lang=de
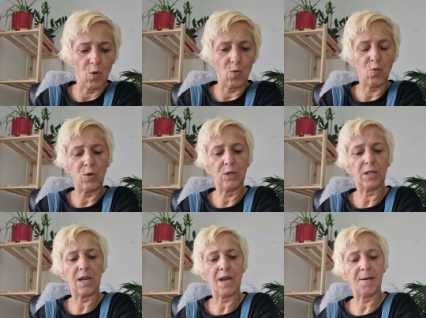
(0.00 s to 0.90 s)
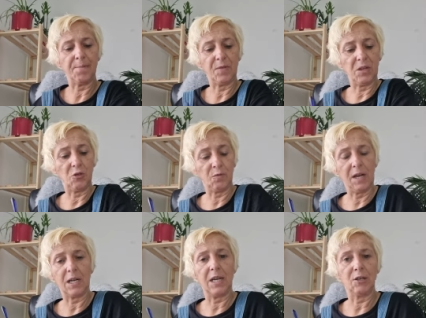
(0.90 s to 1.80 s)
Und äh, ist
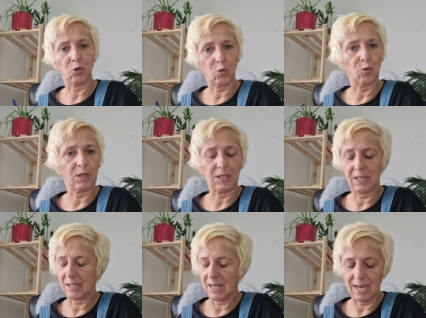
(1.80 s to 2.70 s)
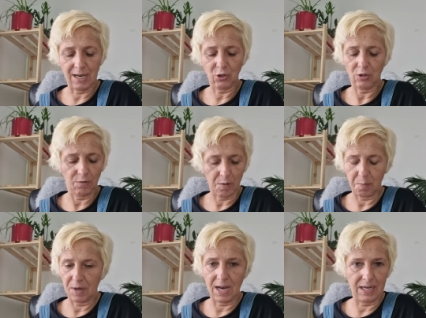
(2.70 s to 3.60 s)
wirklich schon das erste
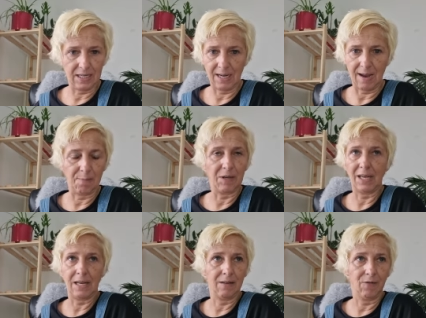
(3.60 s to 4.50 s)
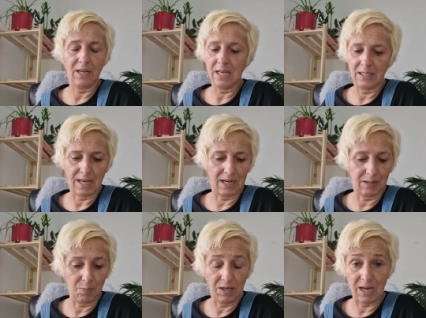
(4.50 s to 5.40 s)
Verbrechen am Kind. Wie
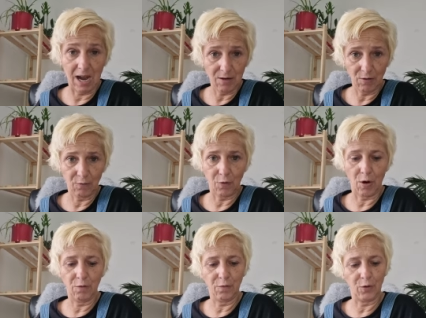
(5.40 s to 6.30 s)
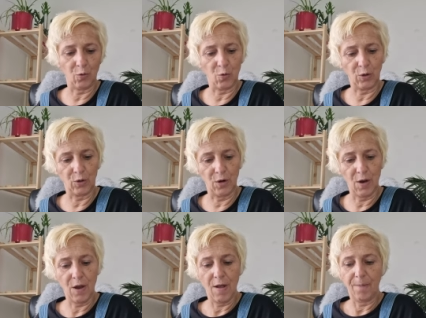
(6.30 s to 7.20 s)
gesagt, ich bin gar kein Freund von Noten.
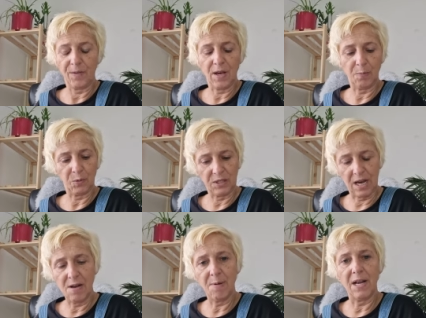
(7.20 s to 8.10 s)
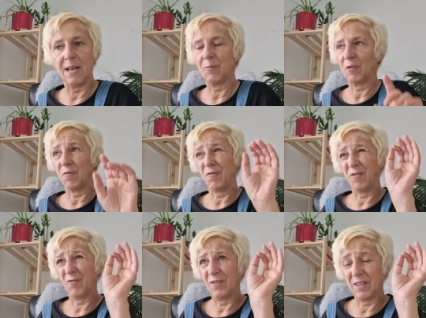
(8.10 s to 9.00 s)
Ich habe es selber erlebt und
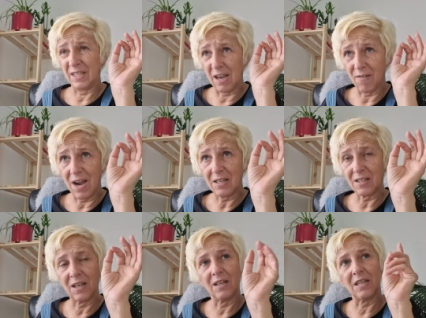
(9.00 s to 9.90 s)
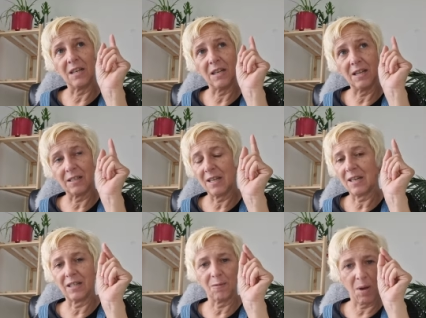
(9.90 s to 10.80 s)
die Erwachsenen, die jetzt
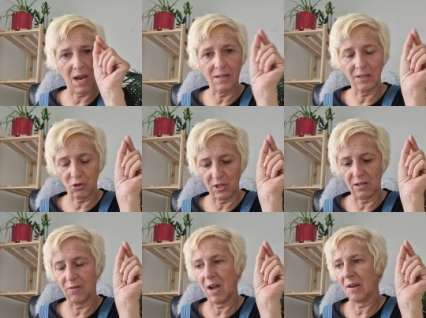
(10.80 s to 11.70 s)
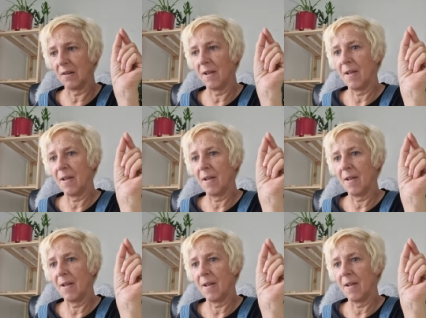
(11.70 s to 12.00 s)
nicht gerade im Einserschnitt waren